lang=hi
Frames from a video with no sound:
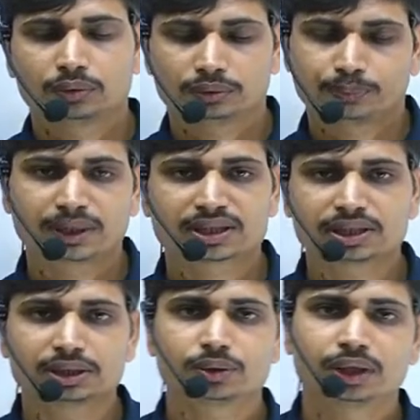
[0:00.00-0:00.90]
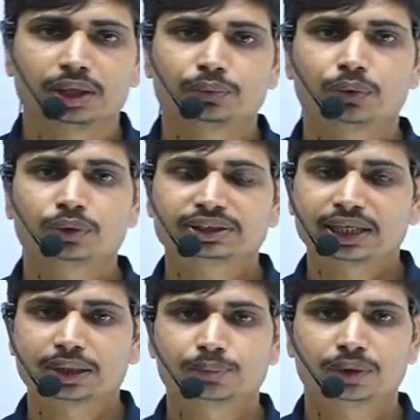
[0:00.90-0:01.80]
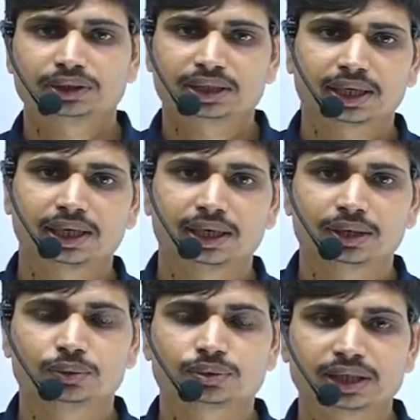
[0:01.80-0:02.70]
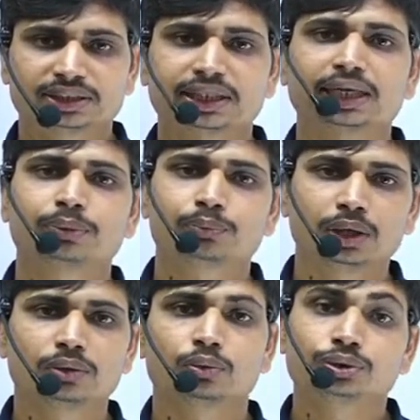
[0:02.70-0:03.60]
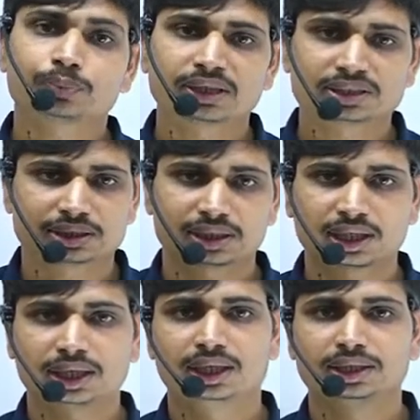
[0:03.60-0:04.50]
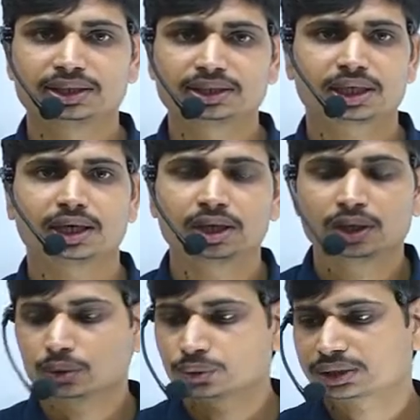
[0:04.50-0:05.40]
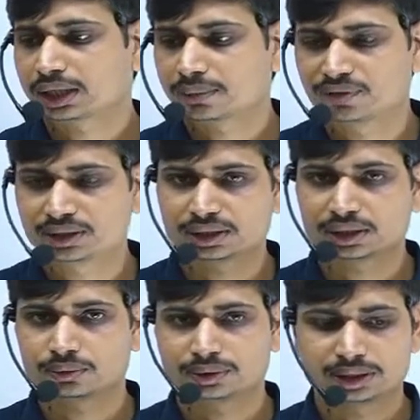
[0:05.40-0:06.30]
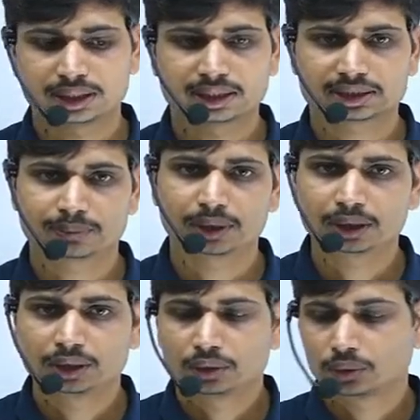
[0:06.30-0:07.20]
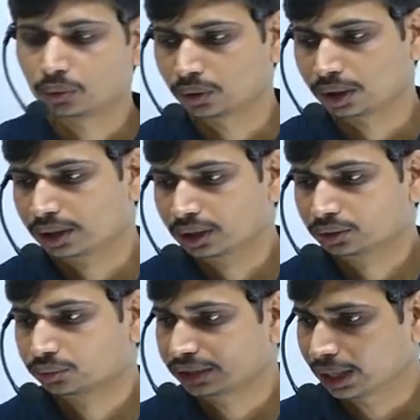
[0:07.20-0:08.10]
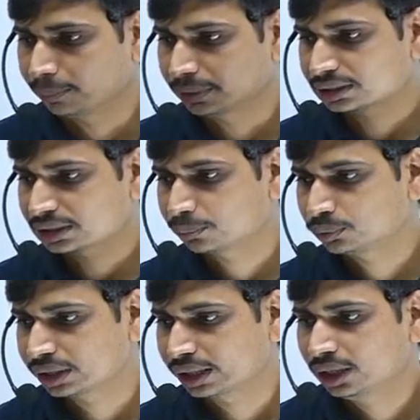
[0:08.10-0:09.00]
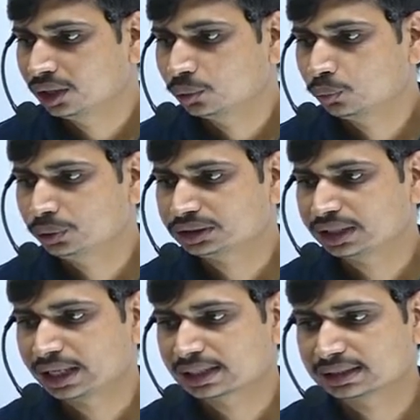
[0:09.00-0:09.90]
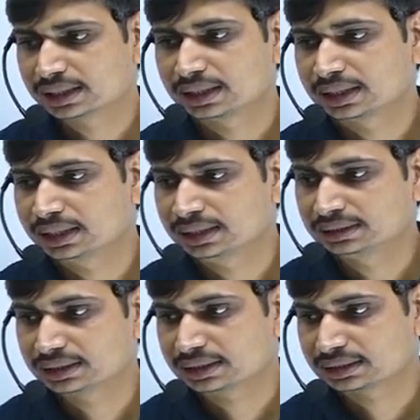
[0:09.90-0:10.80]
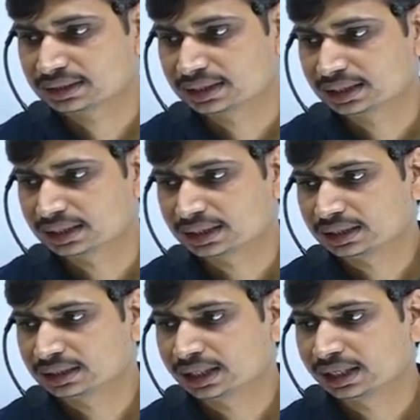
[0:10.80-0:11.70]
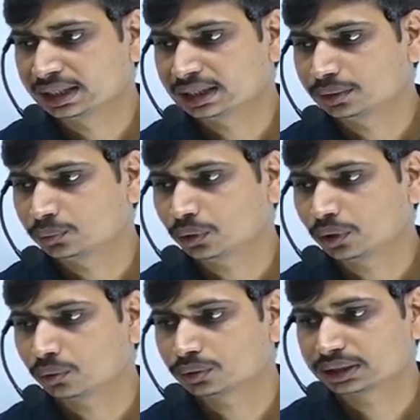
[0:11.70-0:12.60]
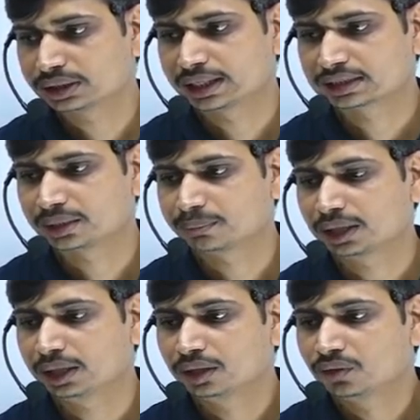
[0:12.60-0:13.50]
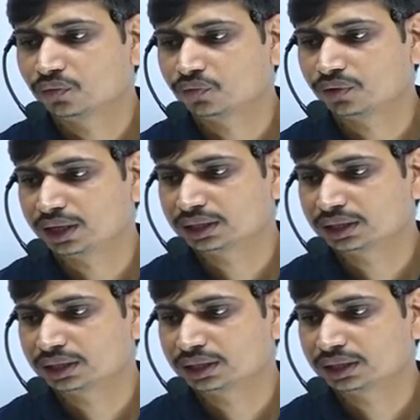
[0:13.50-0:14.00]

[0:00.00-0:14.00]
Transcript: पर्सन जो है वो स्टार्टिंग पॉइंट से कहाँ है दूसरा स्टार्टिंग पॉइंट उस पर्सन से कहाँ है तीसरा उसका फेसिंग कौन से डायरेक्शन में होगा तो यहाँ पे किसका पूछा है विच डायरेक्शन इज सी यानी कि वो कौन से डायरेक्शन में फेस